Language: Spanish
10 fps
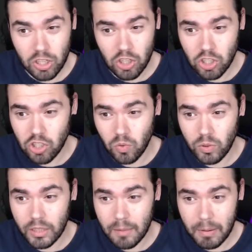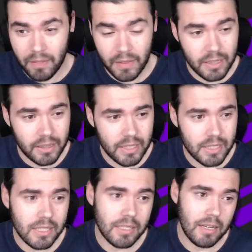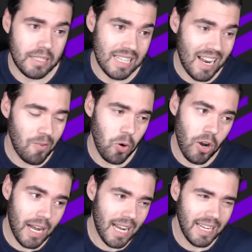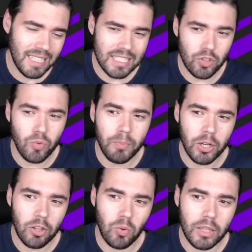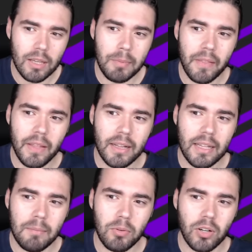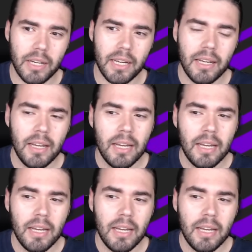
No son multidependientes, salvo Ainz es un poquito multidependiente porque...